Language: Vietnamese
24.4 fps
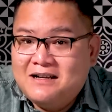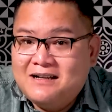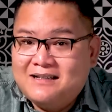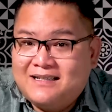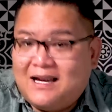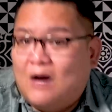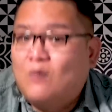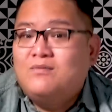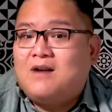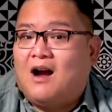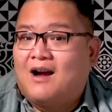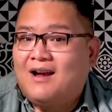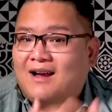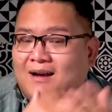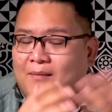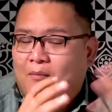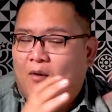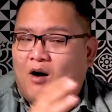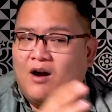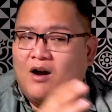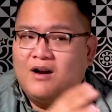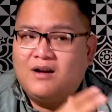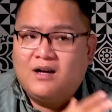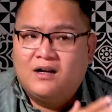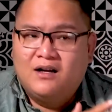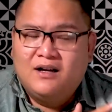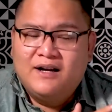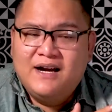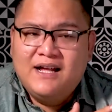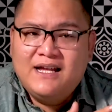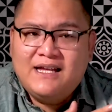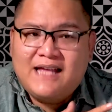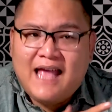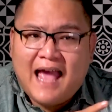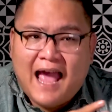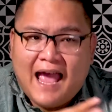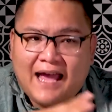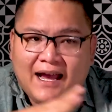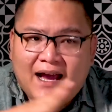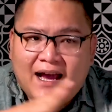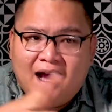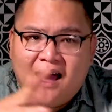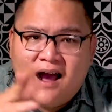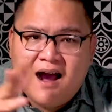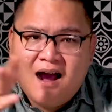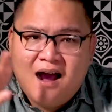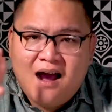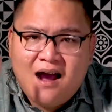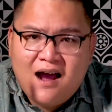xong rồi mọi người đi về
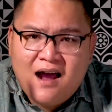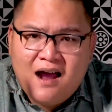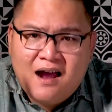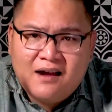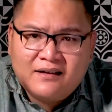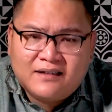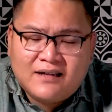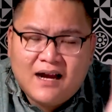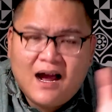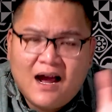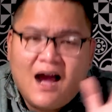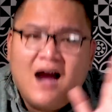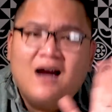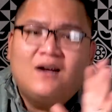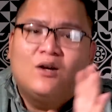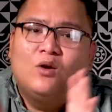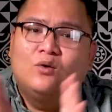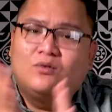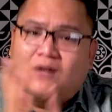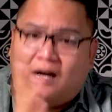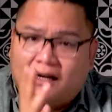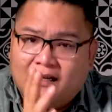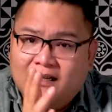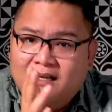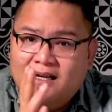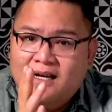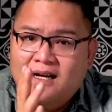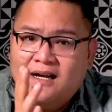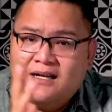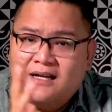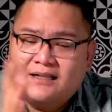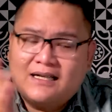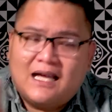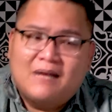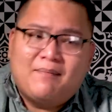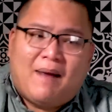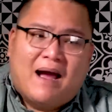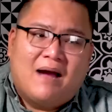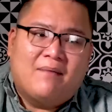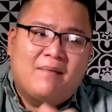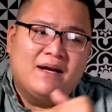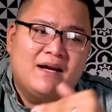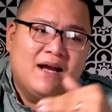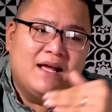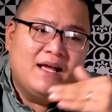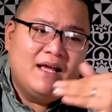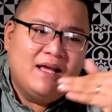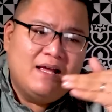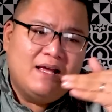hết trơn luôn rồi cái bạn
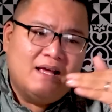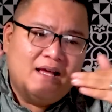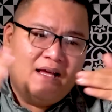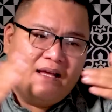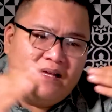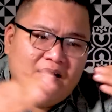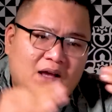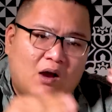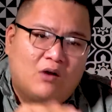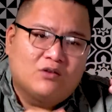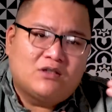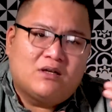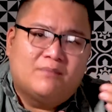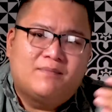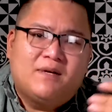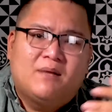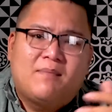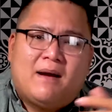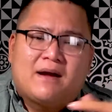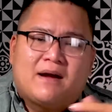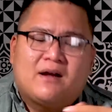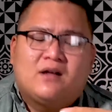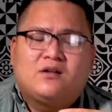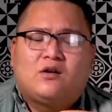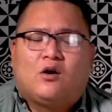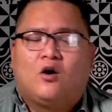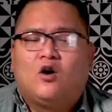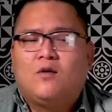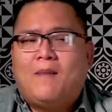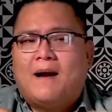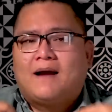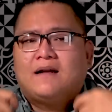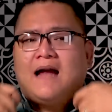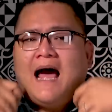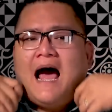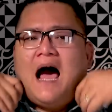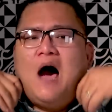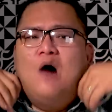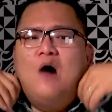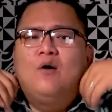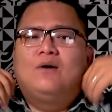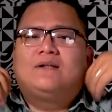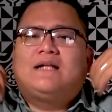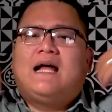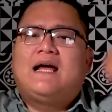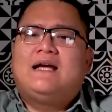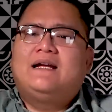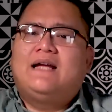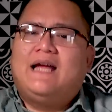mới đi vô trong đó bạn nó trời bạn tháo
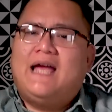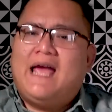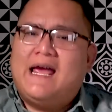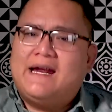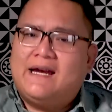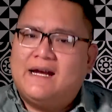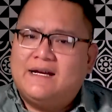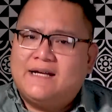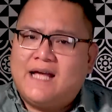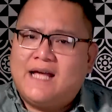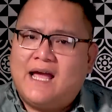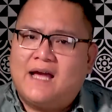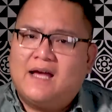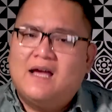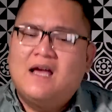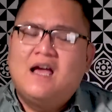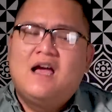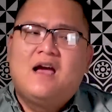cái tay nghe ra nha